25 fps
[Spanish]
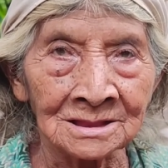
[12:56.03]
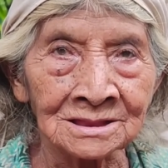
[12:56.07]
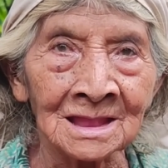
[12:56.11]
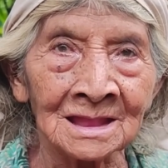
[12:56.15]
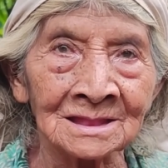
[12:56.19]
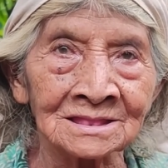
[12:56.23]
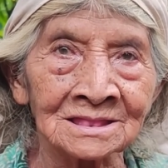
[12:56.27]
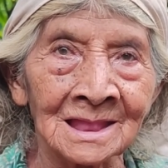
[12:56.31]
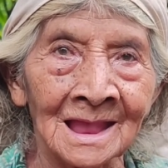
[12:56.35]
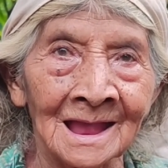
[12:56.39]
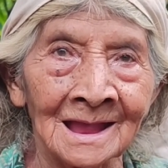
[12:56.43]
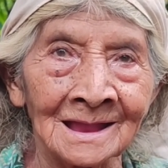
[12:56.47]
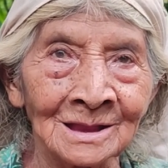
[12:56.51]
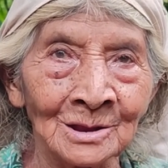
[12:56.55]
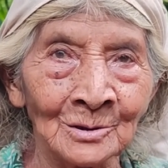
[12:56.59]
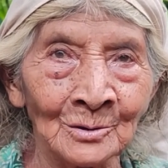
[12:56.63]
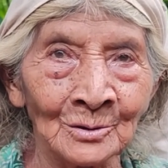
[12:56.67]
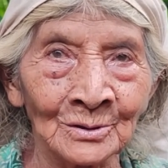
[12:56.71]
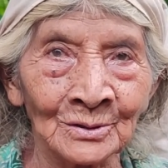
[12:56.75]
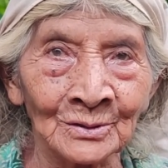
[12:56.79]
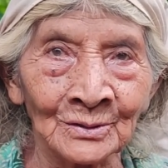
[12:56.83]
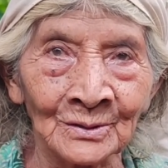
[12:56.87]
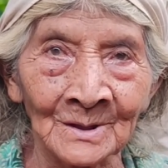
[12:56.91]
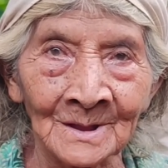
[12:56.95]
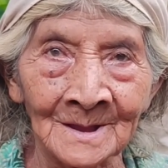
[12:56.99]
De siete años.
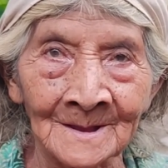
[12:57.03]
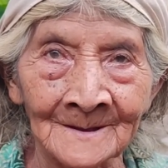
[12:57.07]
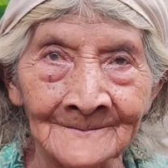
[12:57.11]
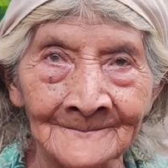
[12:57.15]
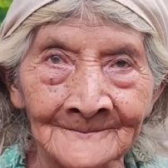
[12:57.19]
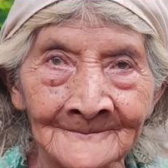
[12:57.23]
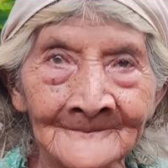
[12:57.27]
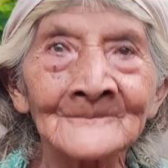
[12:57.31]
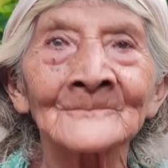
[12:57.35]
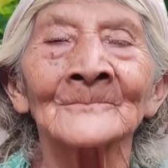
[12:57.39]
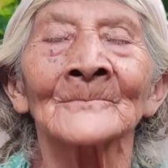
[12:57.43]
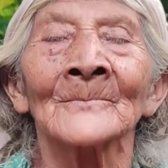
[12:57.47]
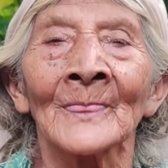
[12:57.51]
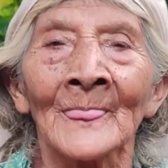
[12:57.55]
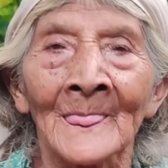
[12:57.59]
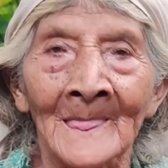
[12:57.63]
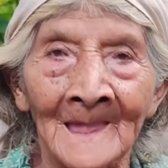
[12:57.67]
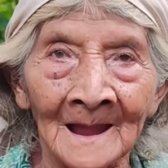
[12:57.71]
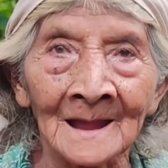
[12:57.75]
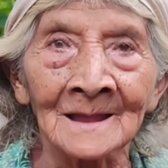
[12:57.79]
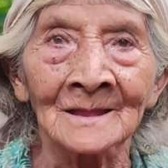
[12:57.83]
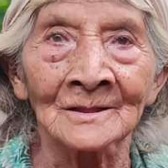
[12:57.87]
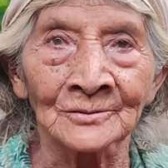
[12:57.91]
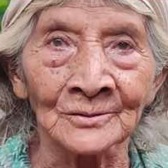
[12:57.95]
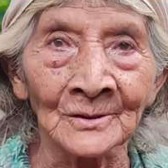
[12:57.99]
¿De siete
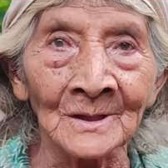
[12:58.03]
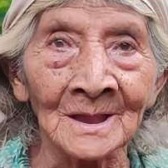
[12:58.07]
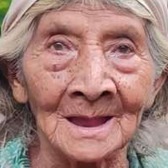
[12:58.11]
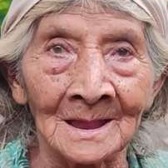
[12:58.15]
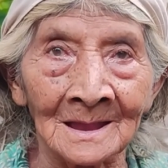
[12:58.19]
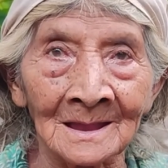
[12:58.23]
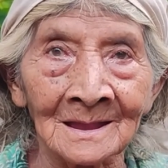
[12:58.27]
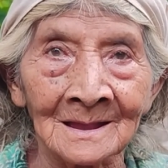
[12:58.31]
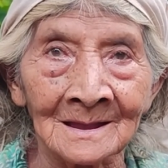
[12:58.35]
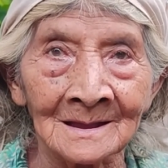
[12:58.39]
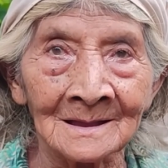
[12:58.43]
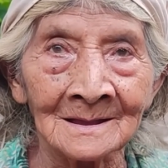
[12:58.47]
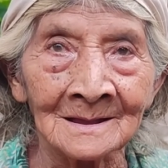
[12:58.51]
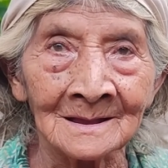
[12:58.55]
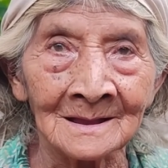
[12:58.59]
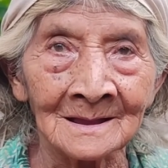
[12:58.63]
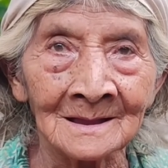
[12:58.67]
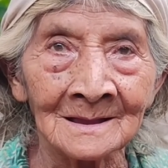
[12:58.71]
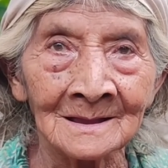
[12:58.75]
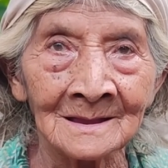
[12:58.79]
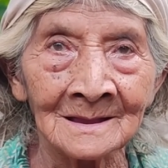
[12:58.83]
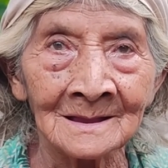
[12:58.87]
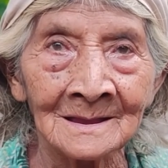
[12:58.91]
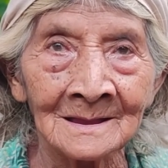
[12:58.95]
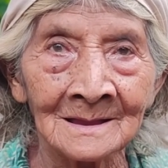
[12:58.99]
años? Sí.
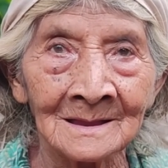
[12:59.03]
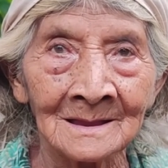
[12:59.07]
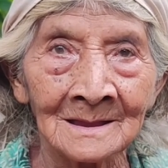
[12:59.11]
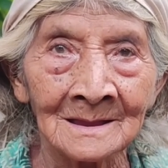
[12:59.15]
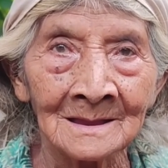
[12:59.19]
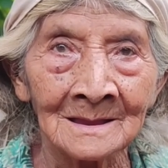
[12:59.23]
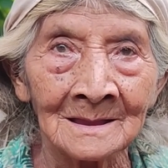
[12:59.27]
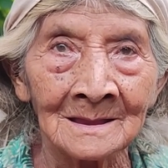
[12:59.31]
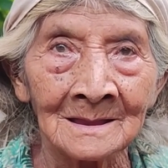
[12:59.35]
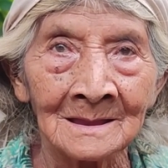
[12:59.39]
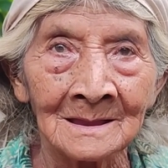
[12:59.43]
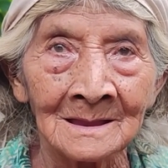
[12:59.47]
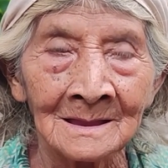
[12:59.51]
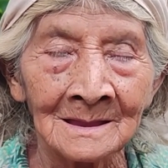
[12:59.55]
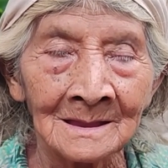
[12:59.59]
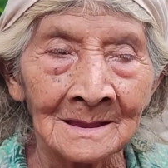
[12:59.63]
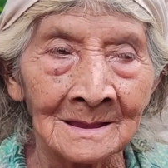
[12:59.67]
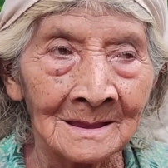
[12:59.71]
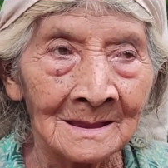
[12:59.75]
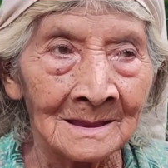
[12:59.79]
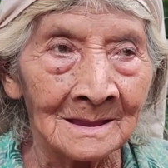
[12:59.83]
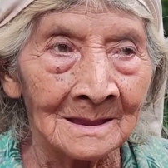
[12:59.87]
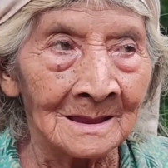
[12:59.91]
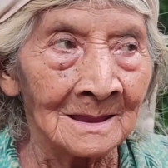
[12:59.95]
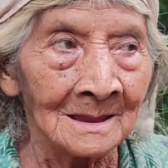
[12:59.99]
¿Y qué hacía,
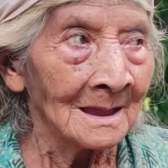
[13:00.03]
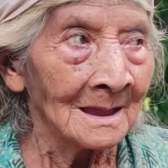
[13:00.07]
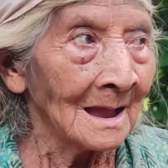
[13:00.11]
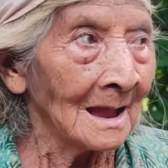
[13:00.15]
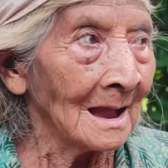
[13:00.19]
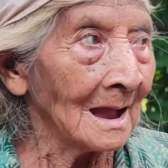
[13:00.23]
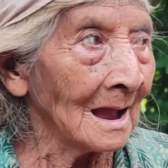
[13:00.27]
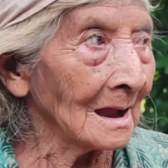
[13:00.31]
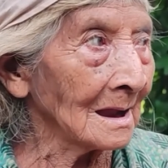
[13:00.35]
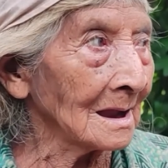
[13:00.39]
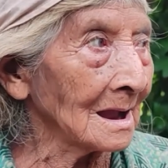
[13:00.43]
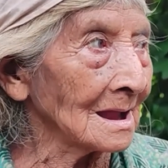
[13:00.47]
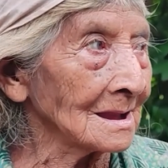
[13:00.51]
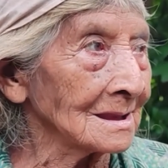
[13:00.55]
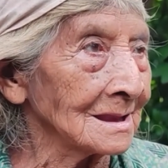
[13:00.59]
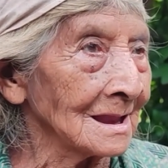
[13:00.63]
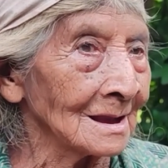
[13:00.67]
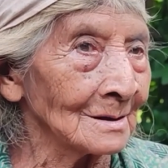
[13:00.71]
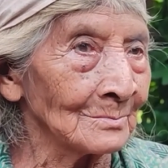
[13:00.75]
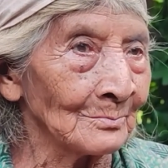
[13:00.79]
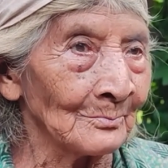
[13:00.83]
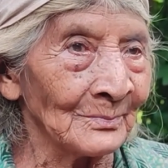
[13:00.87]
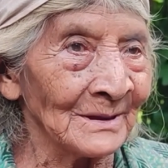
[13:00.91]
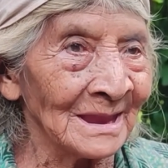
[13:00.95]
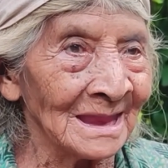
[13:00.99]
abuela? A
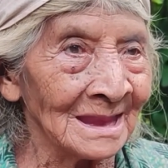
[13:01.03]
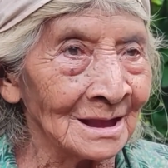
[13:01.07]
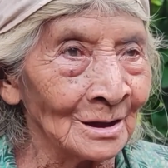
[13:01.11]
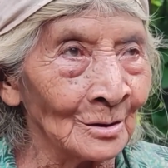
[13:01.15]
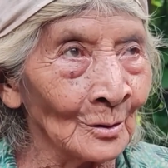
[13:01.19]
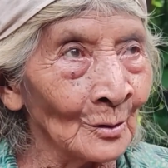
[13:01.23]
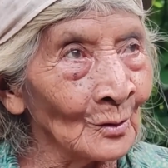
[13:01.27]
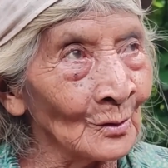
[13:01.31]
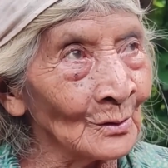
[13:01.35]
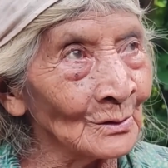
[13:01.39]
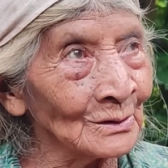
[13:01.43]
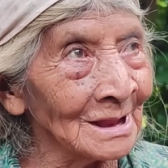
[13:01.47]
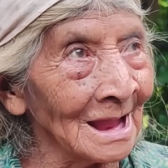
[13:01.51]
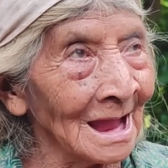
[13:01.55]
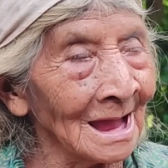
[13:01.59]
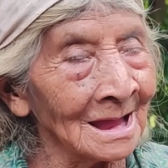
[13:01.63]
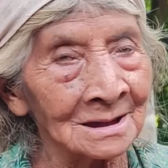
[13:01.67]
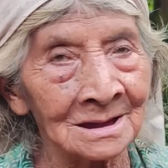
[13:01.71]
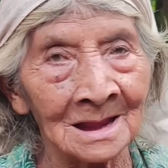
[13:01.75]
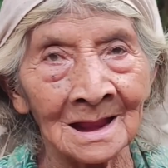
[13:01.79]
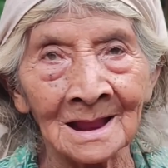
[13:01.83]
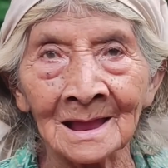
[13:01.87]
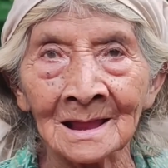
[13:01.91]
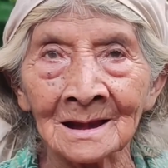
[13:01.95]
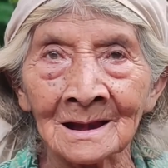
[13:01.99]
cajear pilones, a
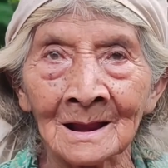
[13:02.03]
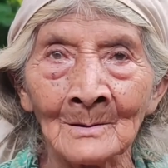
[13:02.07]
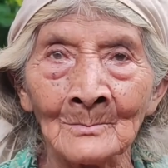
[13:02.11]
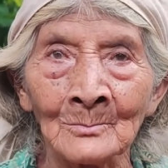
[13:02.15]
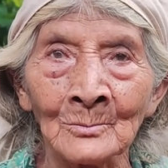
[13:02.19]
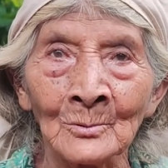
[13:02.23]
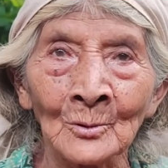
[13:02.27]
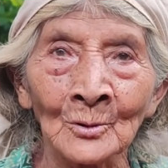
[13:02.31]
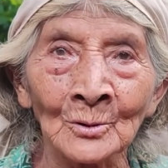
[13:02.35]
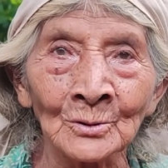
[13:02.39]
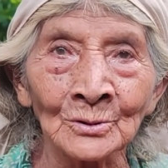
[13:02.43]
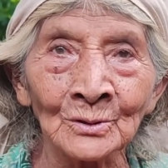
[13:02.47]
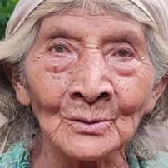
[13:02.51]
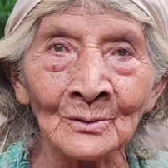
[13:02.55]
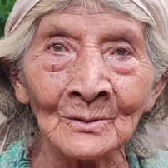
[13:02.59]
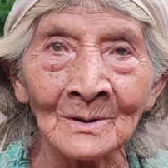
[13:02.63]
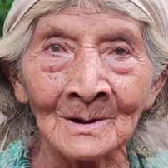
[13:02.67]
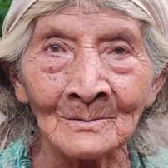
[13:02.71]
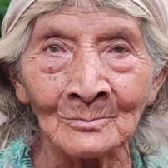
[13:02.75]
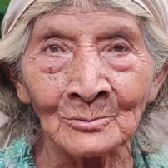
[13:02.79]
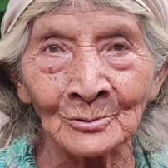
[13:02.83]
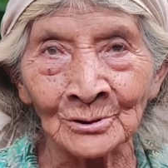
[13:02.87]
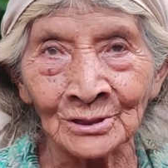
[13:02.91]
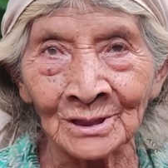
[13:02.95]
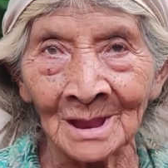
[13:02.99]
regar abono,
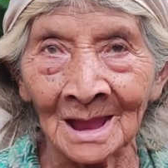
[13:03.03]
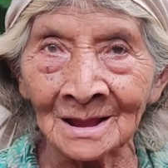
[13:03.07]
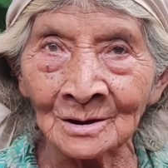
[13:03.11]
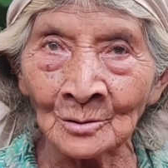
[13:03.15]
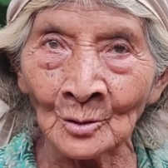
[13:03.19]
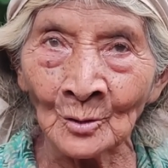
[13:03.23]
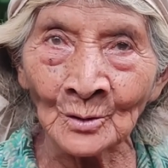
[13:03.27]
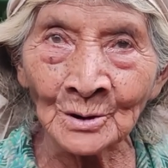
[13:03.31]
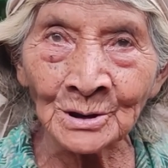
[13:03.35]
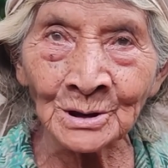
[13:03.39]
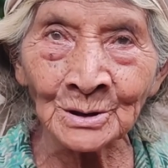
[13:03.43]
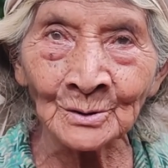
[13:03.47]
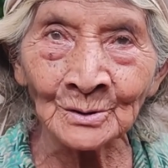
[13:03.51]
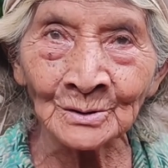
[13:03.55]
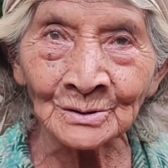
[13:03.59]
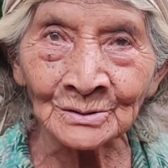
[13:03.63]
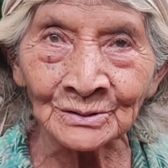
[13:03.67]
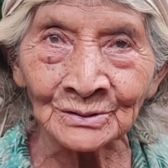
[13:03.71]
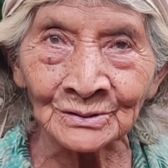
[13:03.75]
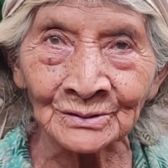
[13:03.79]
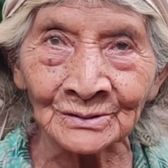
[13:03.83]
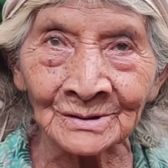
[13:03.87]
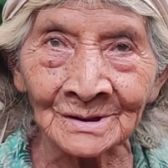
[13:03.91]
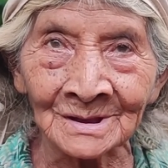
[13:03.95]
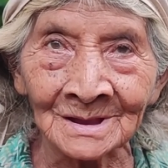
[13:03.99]
a abonar hoyos,
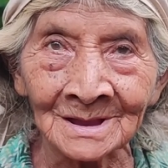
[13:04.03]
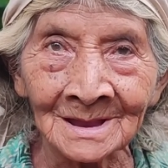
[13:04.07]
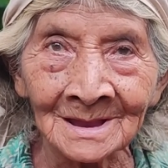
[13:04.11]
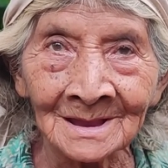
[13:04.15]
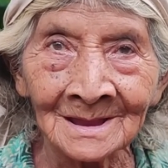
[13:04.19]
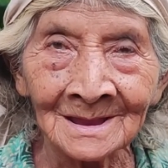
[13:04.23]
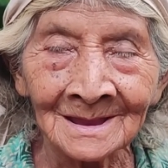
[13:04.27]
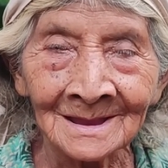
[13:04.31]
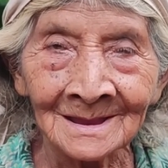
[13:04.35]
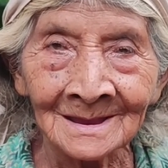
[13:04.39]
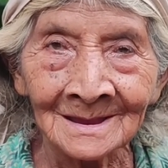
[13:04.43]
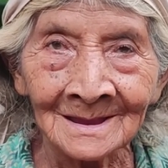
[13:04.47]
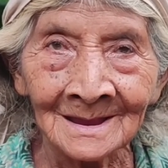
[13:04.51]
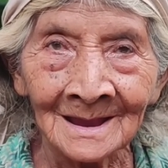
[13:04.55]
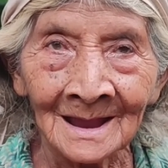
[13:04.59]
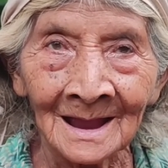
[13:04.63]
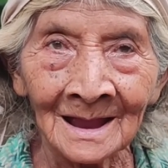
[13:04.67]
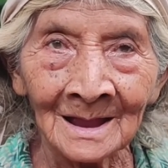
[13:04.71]
mm.